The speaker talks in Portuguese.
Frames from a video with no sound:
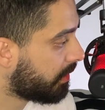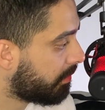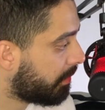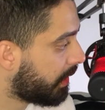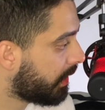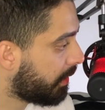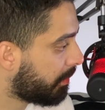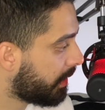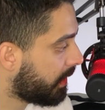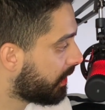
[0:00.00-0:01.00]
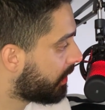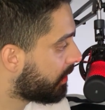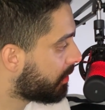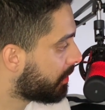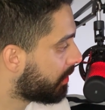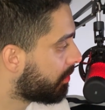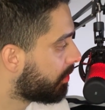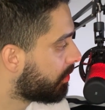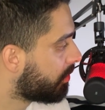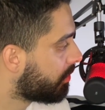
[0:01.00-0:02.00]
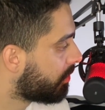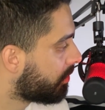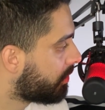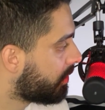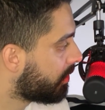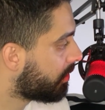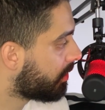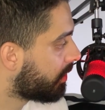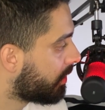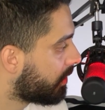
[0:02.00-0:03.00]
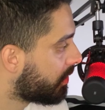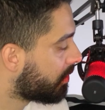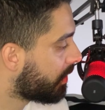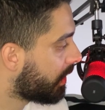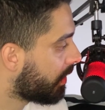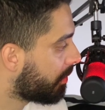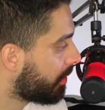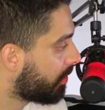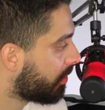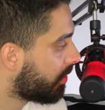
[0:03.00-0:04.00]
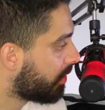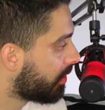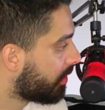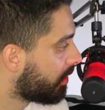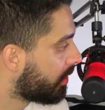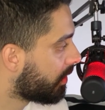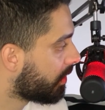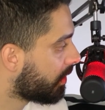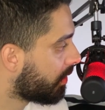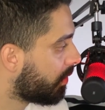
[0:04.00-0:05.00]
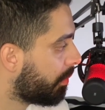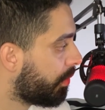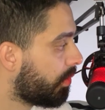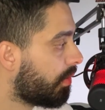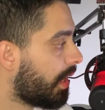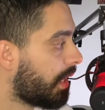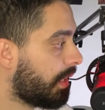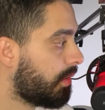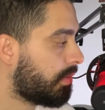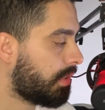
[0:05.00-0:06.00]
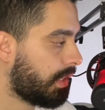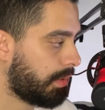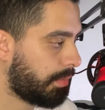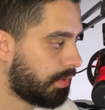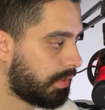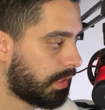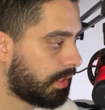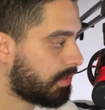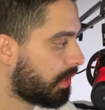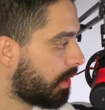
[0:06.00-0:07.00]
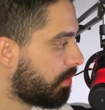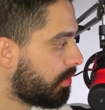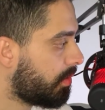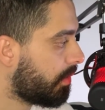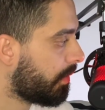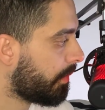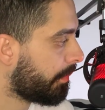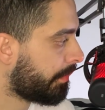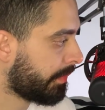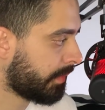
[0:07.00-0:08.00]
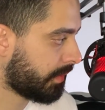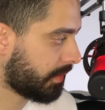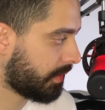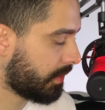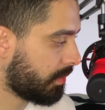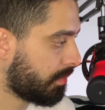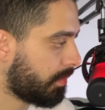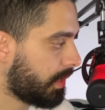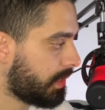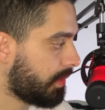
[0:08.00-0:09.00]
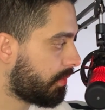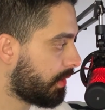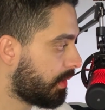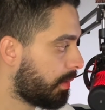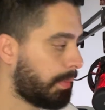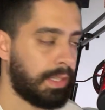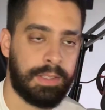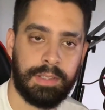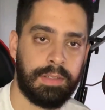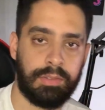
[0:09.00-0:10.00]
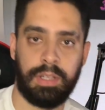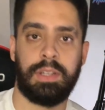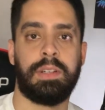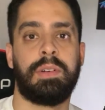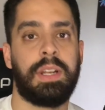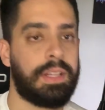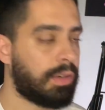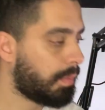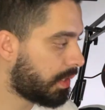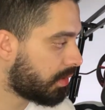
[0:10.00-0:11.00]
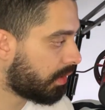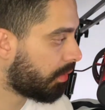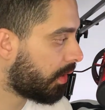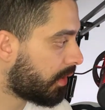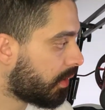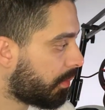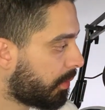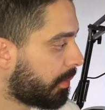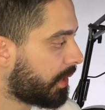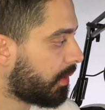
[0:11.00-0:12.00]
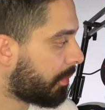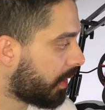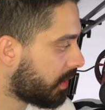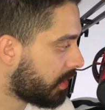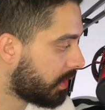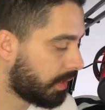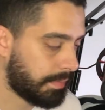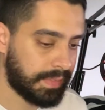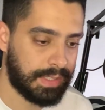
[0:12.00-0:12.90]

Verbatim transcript: bem, bem irritante mesmo, o, o senhor, deixa eu ver quem arbitrou, o Bruno Arleu, é, Bruno Arleu de Araújo, mas enfim, também não tem, não que ele tenha cometido nenhum erro que comprometeu a partida.